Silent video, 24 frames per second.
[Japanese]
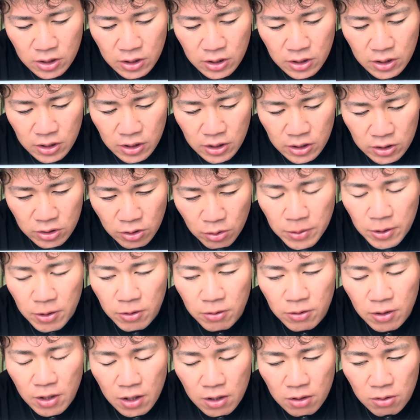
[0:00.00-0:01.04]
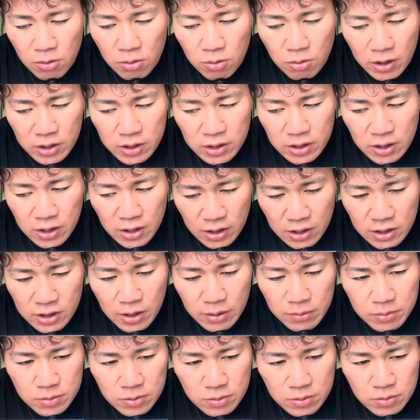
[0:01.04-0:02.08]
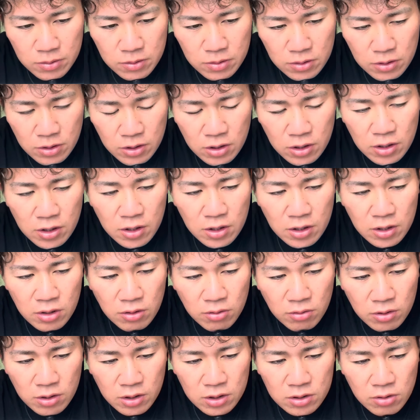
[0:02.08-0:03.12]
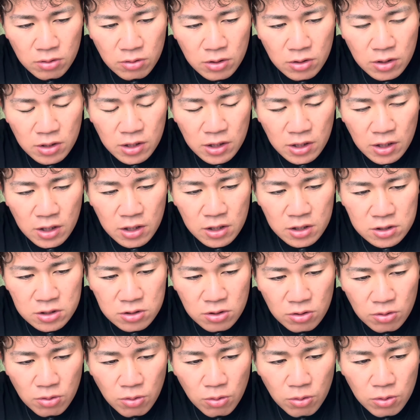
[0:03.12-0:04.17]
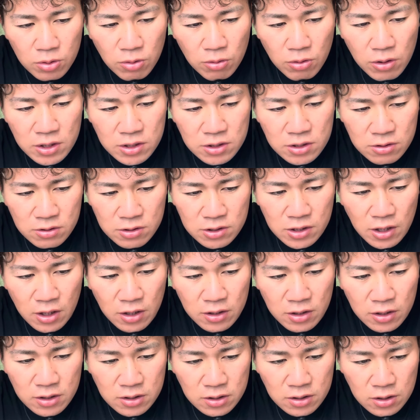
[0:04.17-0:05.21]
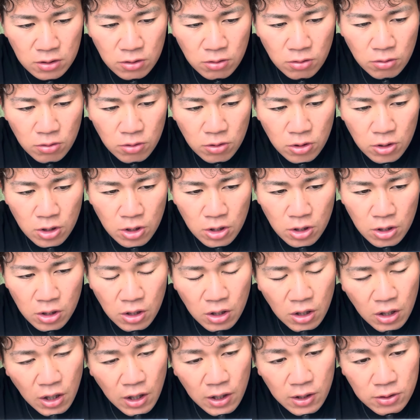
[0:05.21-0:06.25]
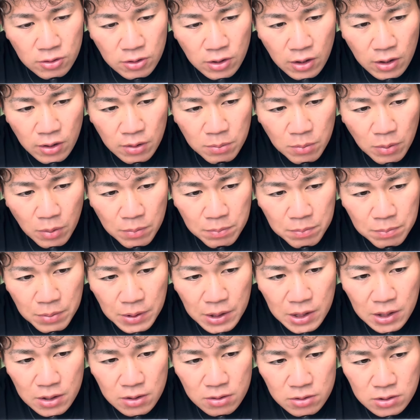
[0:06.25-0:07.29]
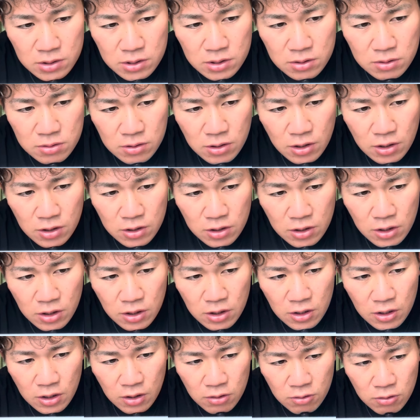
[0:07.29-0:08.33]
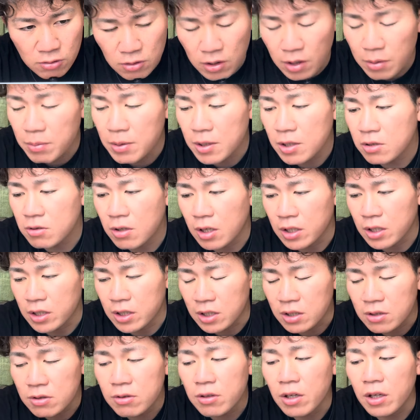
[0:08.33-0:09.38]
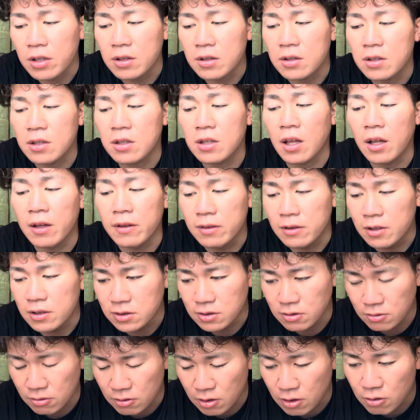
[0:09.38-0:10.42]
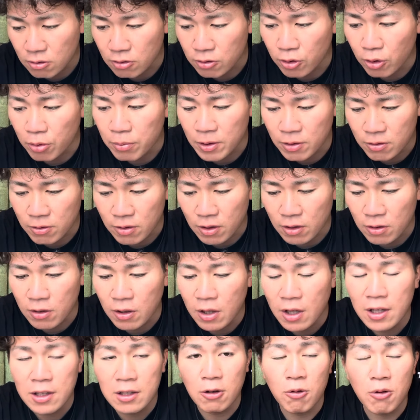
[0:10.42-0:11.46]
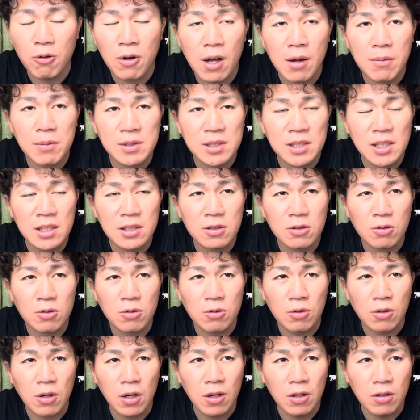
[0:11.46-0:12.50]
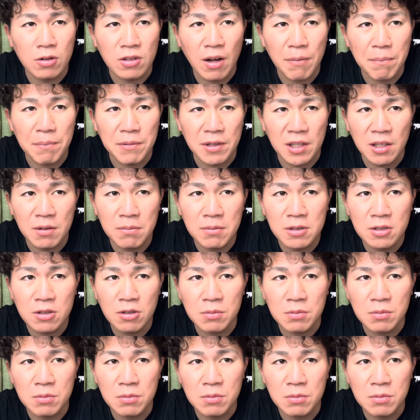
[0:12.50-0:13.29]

えー、延岡高校やったかな、多分。えー、ほんで、それでね、一緒に合同練習したんですけど、あのね、もうびっくりするぐらいね、あの、レベルが低かったんですよね、この延岡の。で岡山産業とかのやっぱレベルを